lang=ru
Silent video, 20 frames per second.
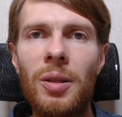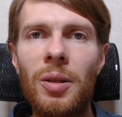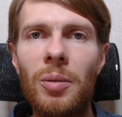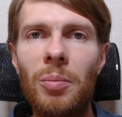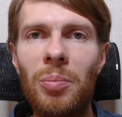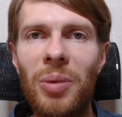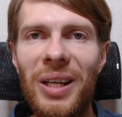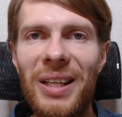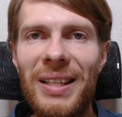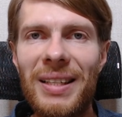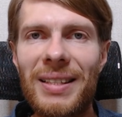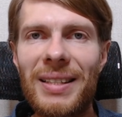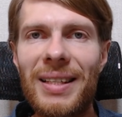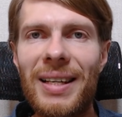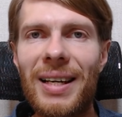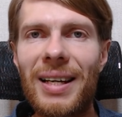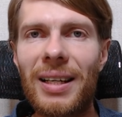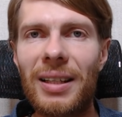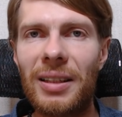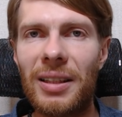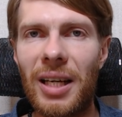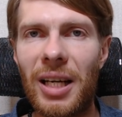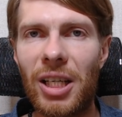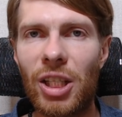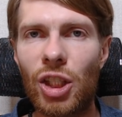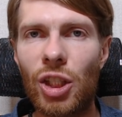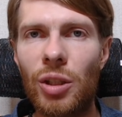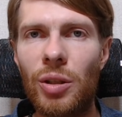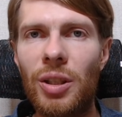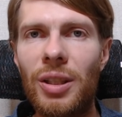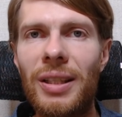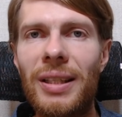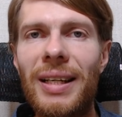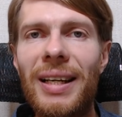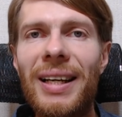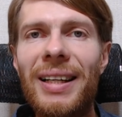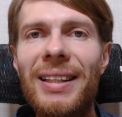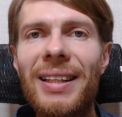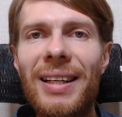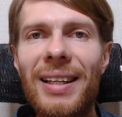близкая к нашей
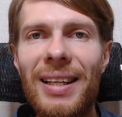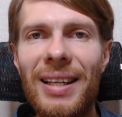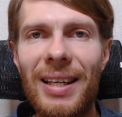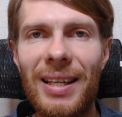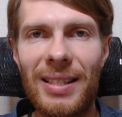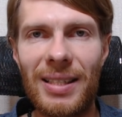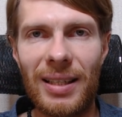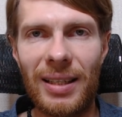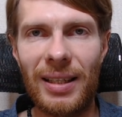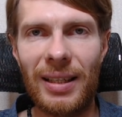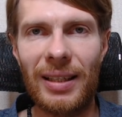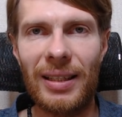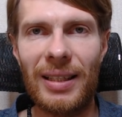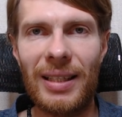энергетика.